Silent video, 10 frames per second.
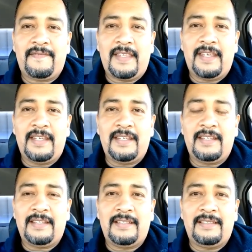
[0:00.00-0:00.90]

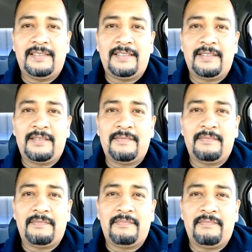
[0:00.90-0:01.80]
Eh,
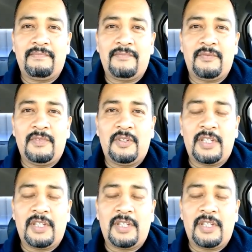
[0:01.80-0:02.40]
los